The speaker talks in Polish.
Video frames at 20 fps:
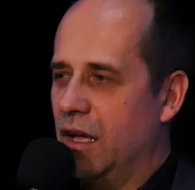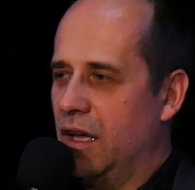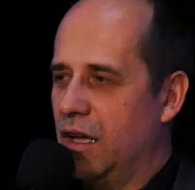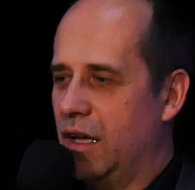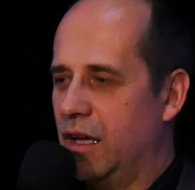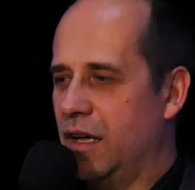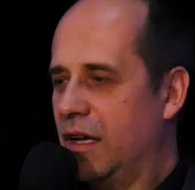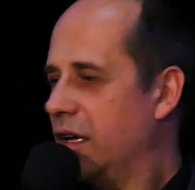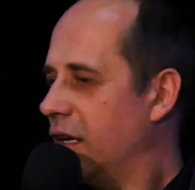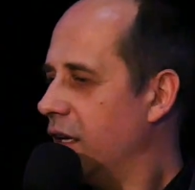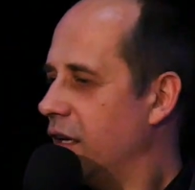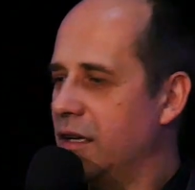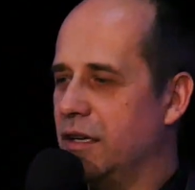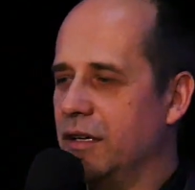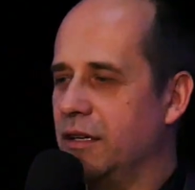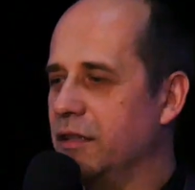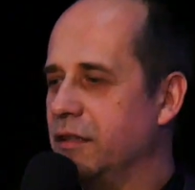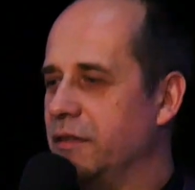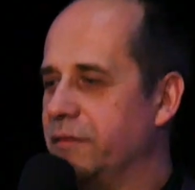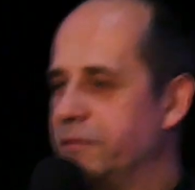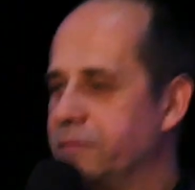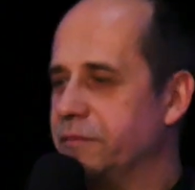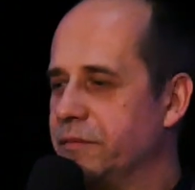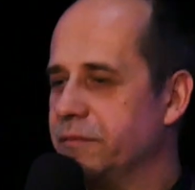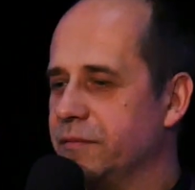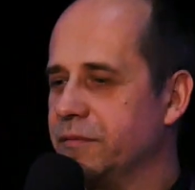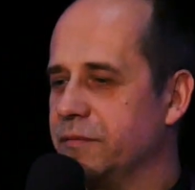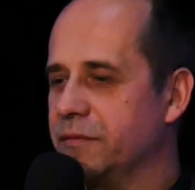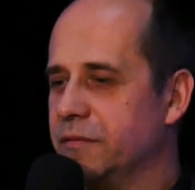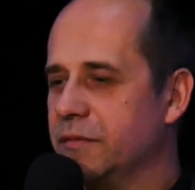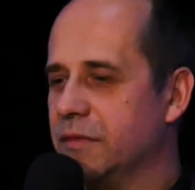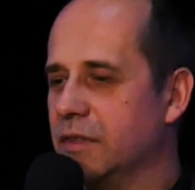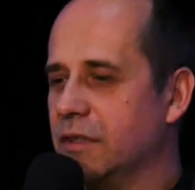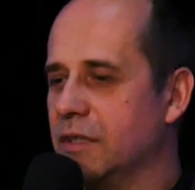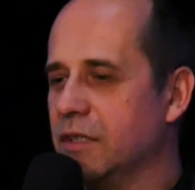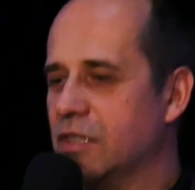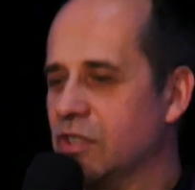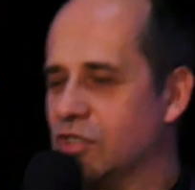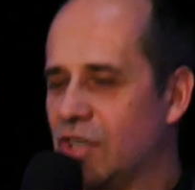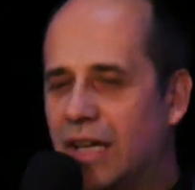E,
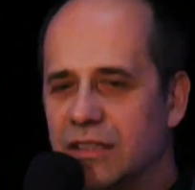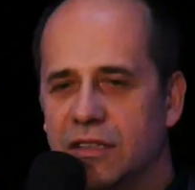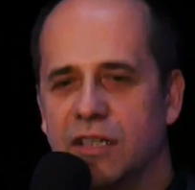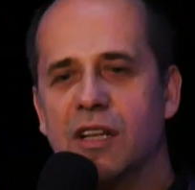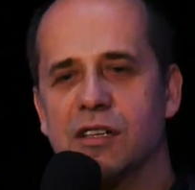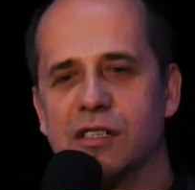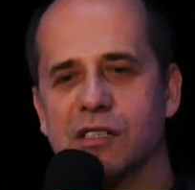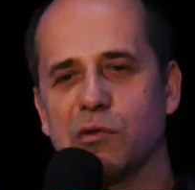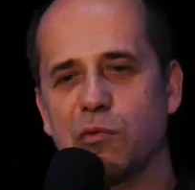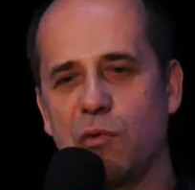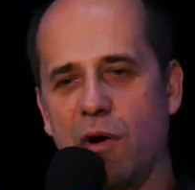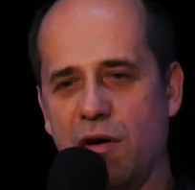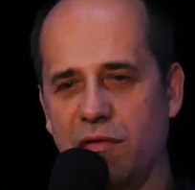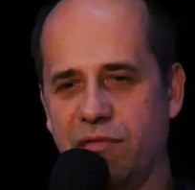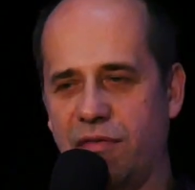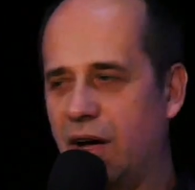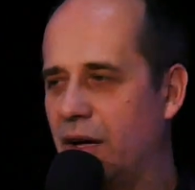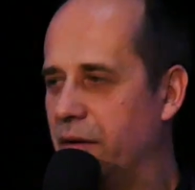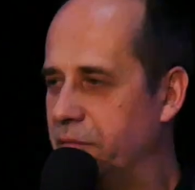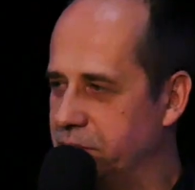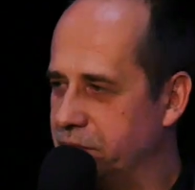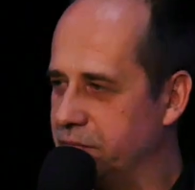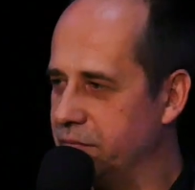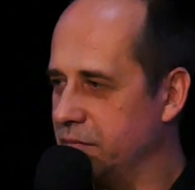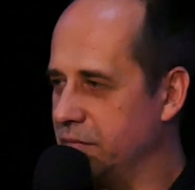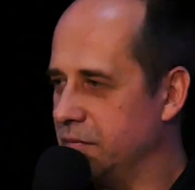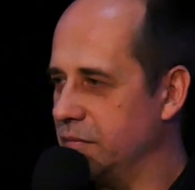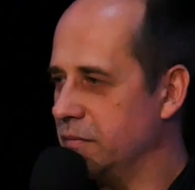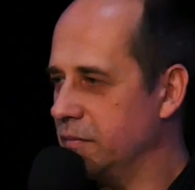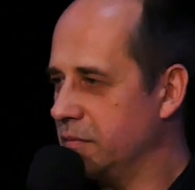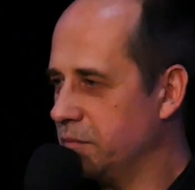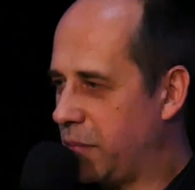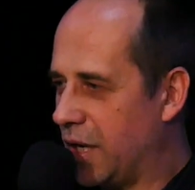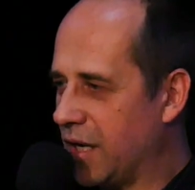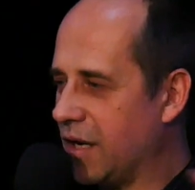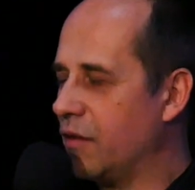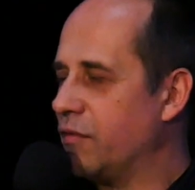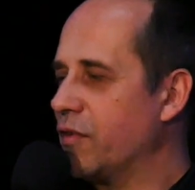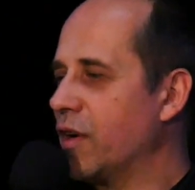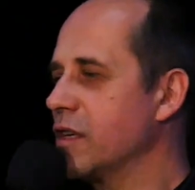żadne słowa,
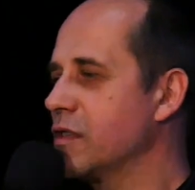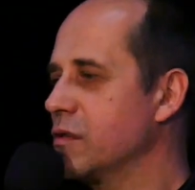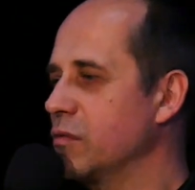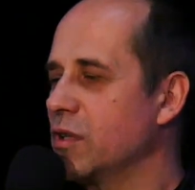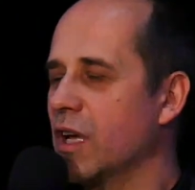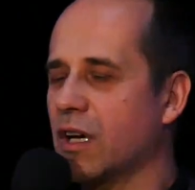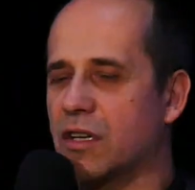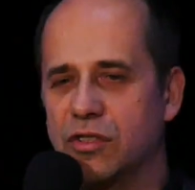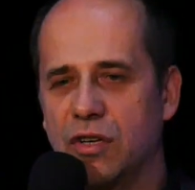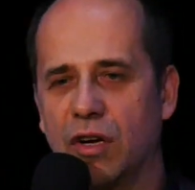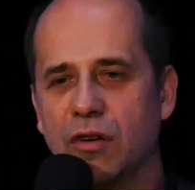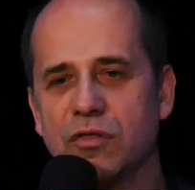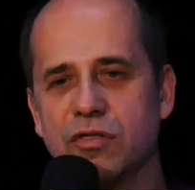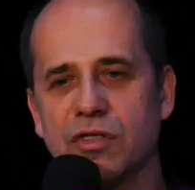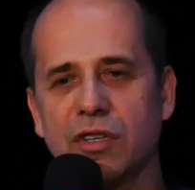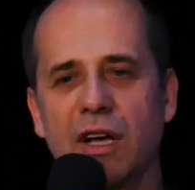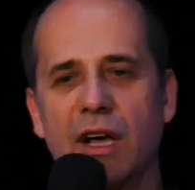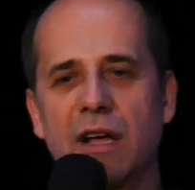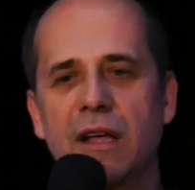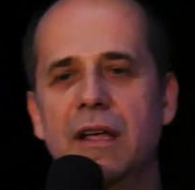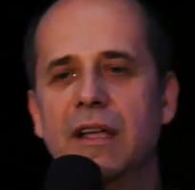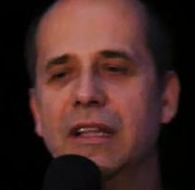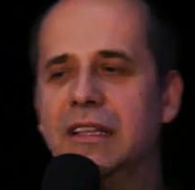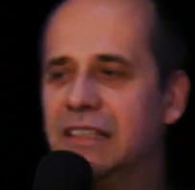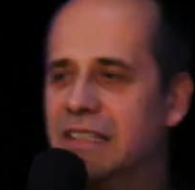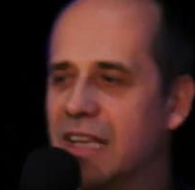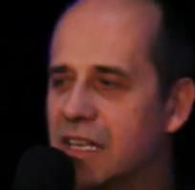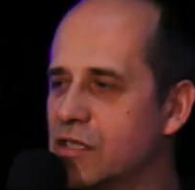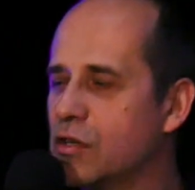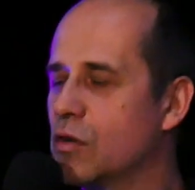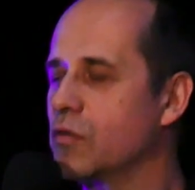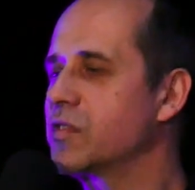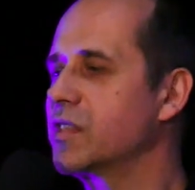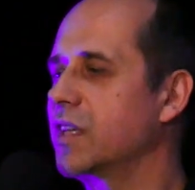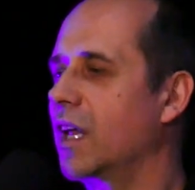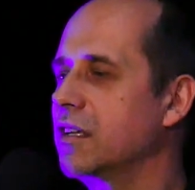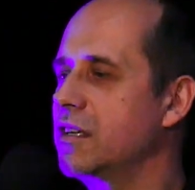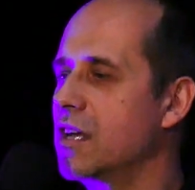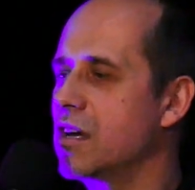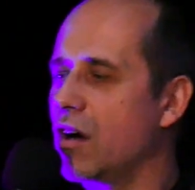parafrazuje książkę, nie są w
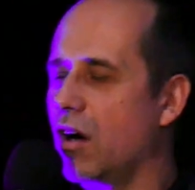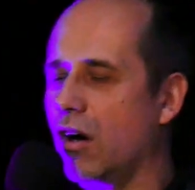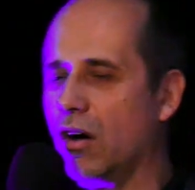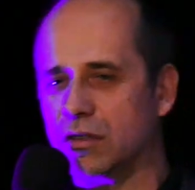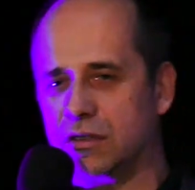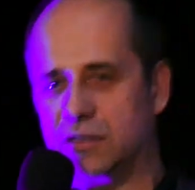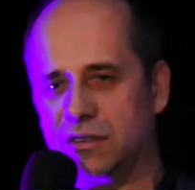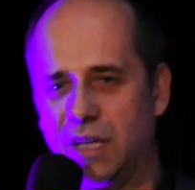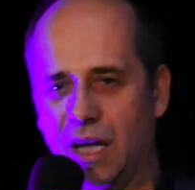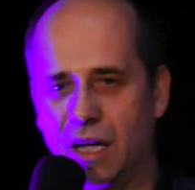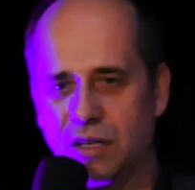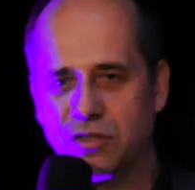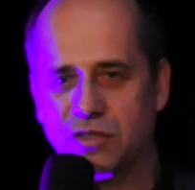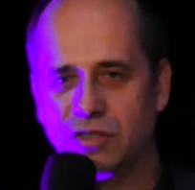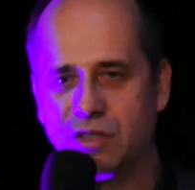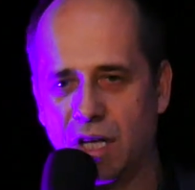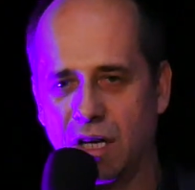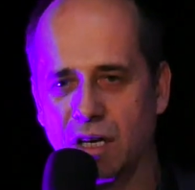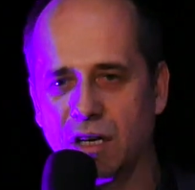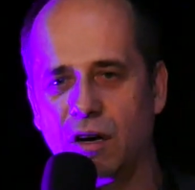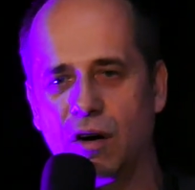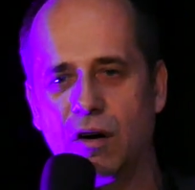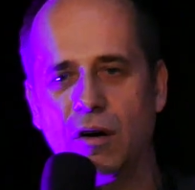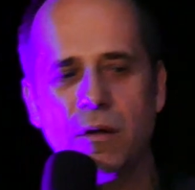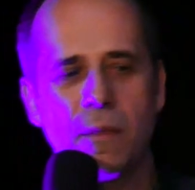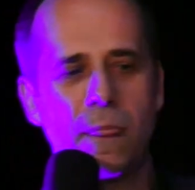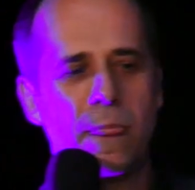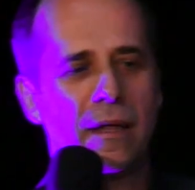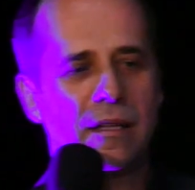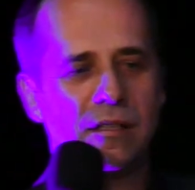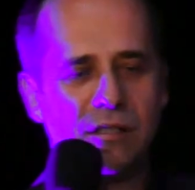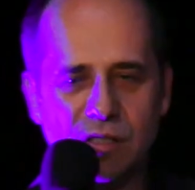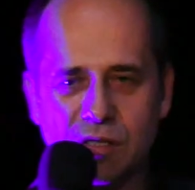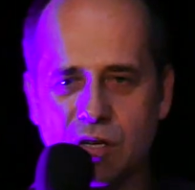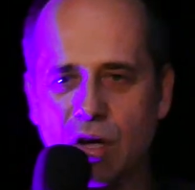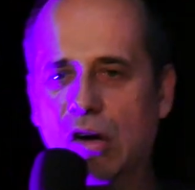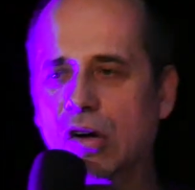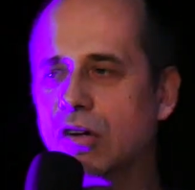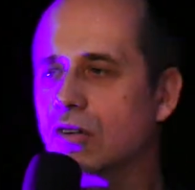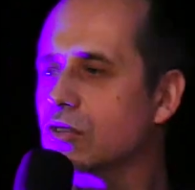stanie oddać tego,
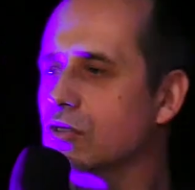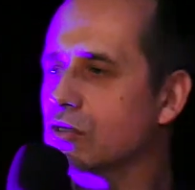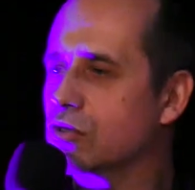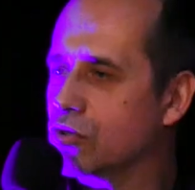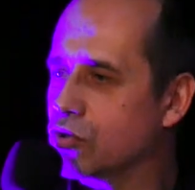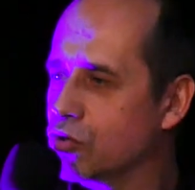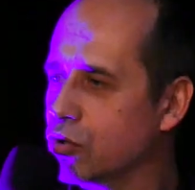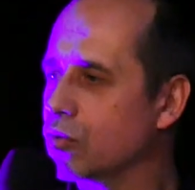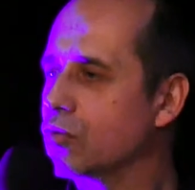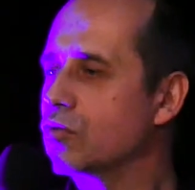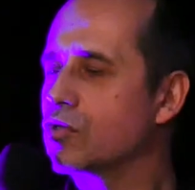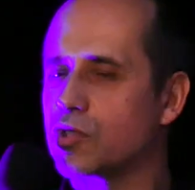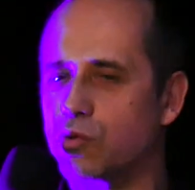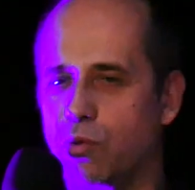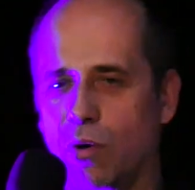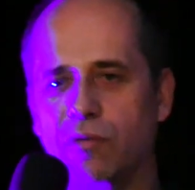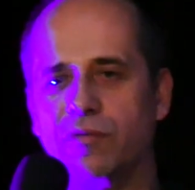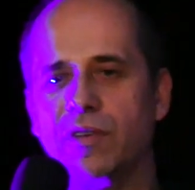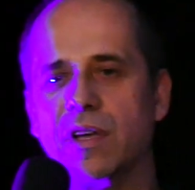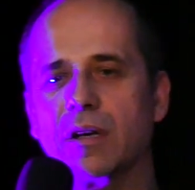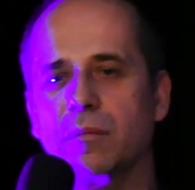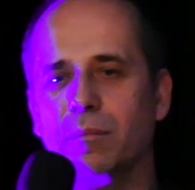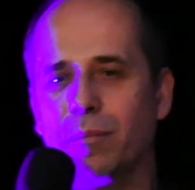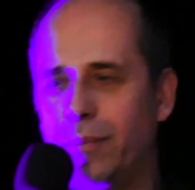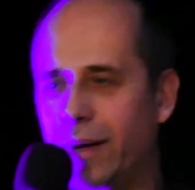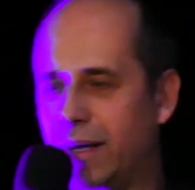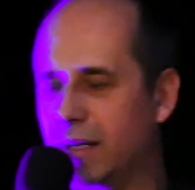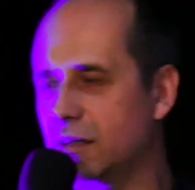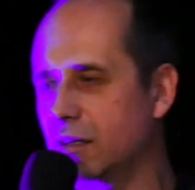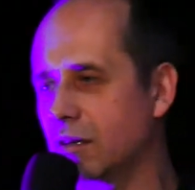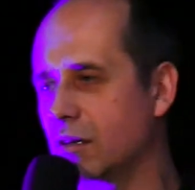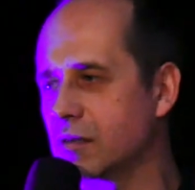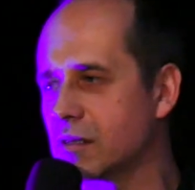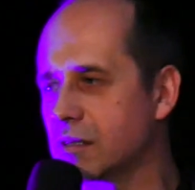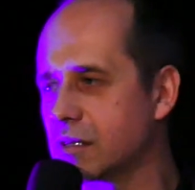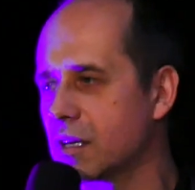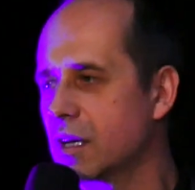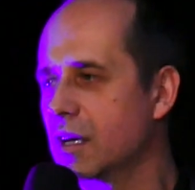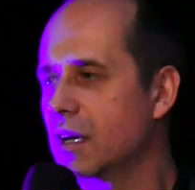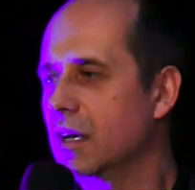co czuł człowiek,
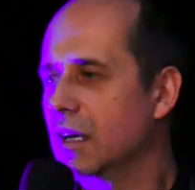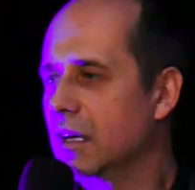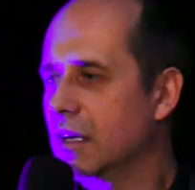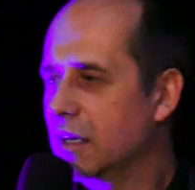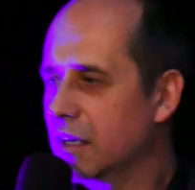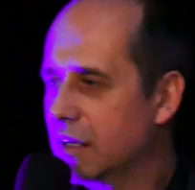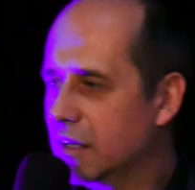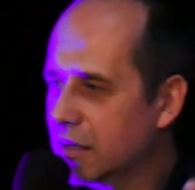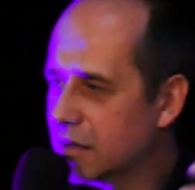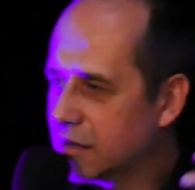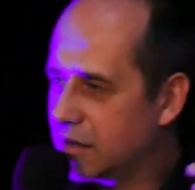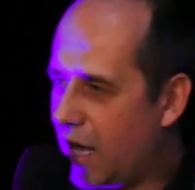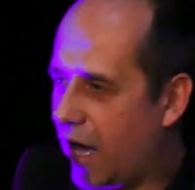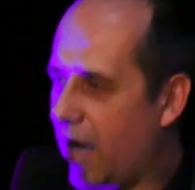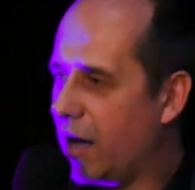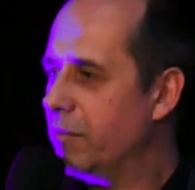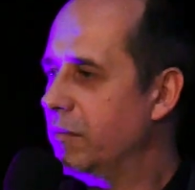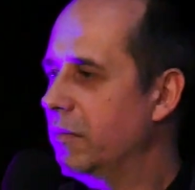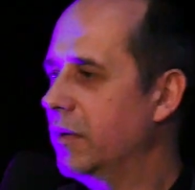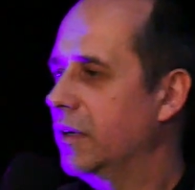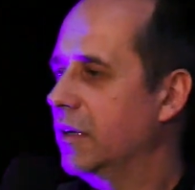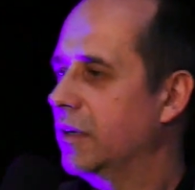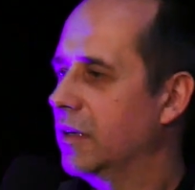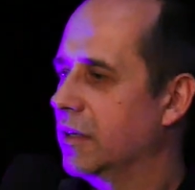będąc tam